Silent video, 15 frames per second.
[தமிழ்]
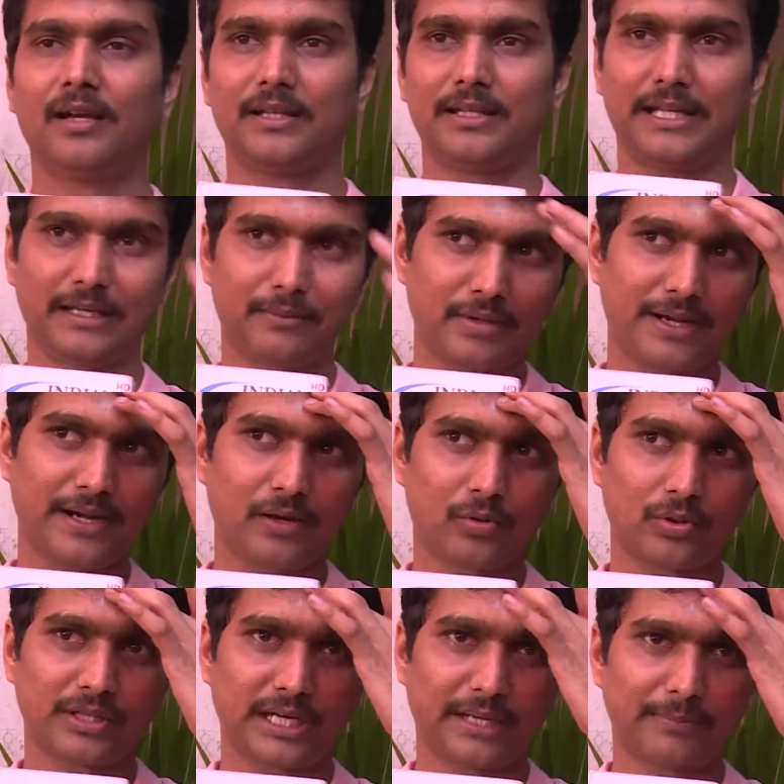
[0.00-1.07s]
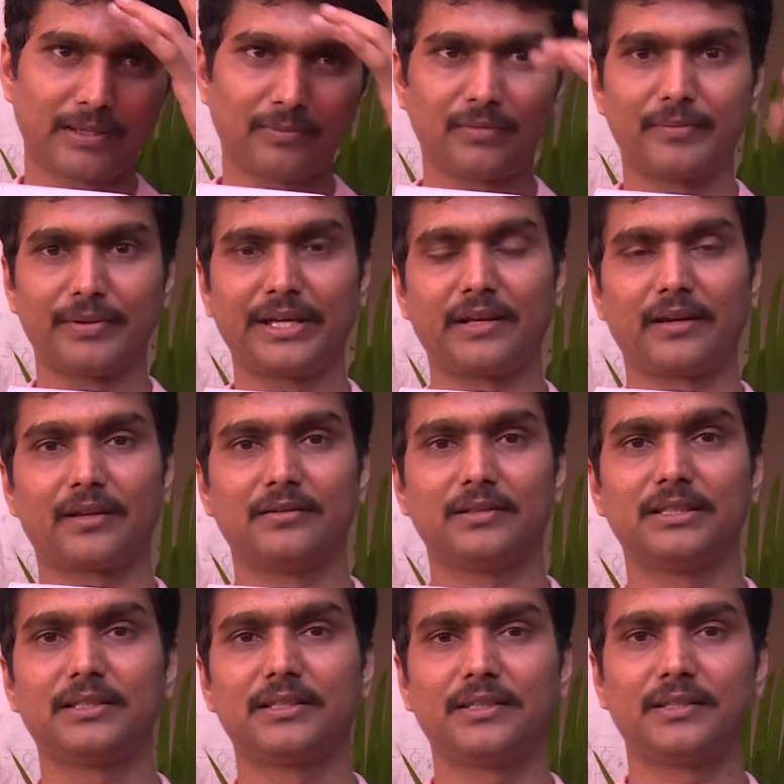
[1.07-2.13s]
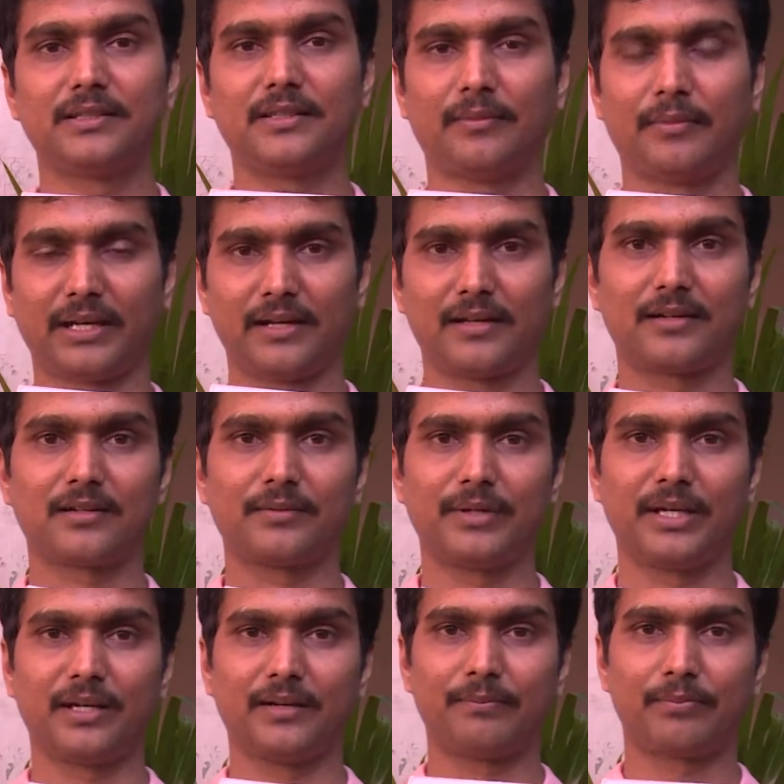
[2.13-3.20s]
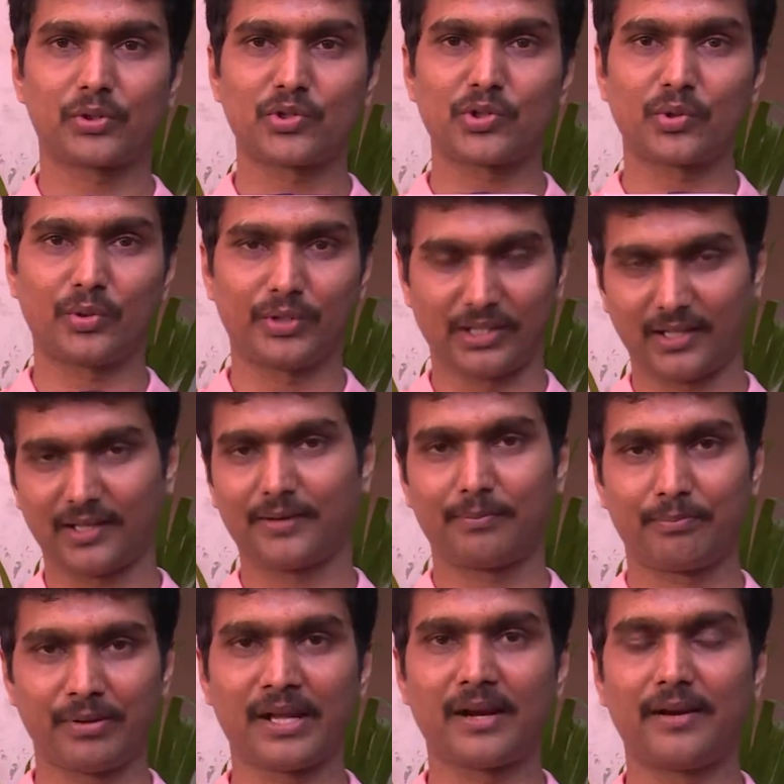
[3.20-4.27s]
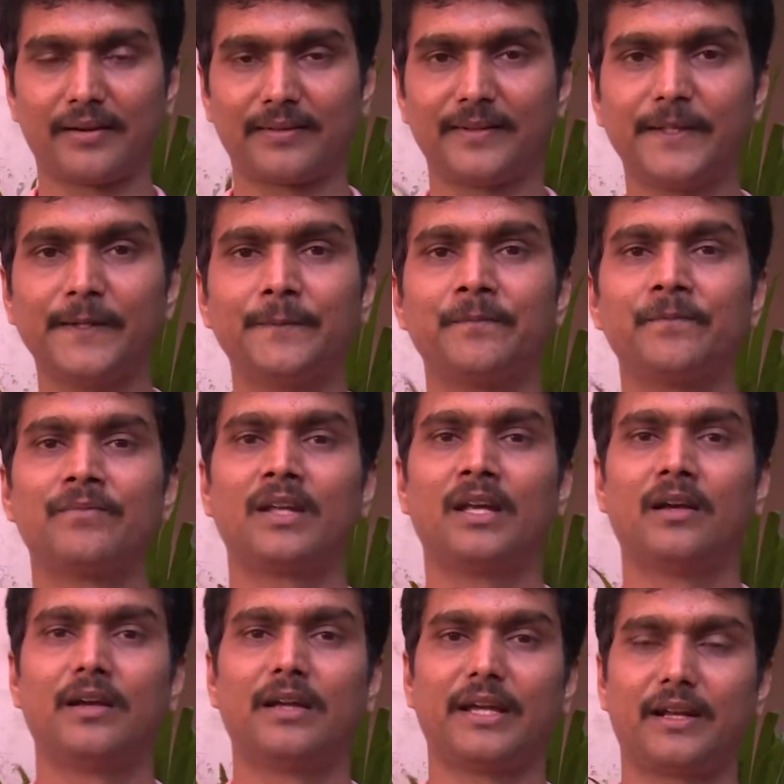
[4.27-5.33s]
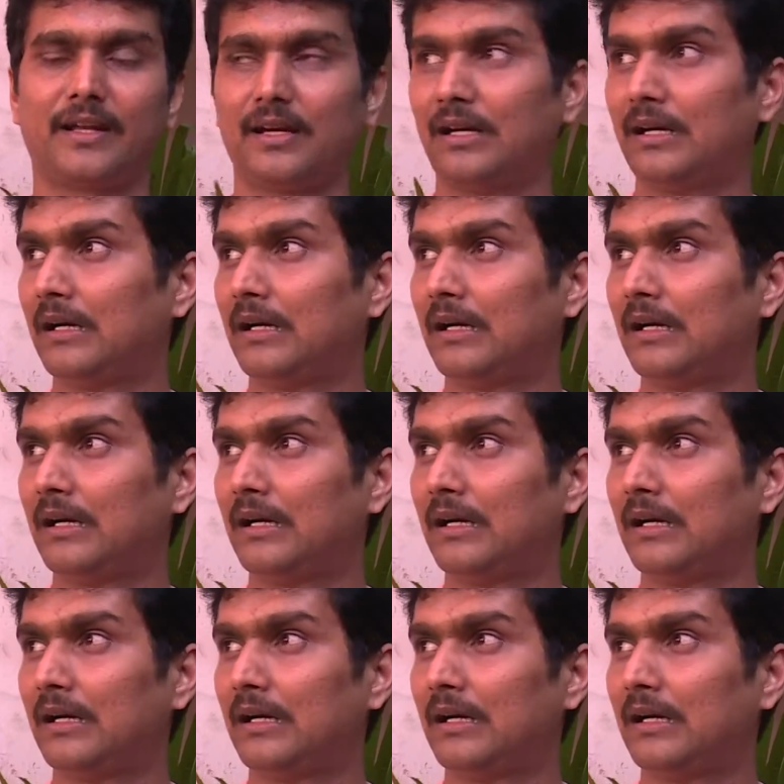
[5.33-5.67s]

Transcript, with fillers: இது என்ன மாதிரியான ஒரு திரைப்படம் அப்படிங்கிறது வந்து நம்ம எல்லாருக்குமே புரிஞ்சிருக்கோம் இந்த பேர்லேருந்து ஏன்னா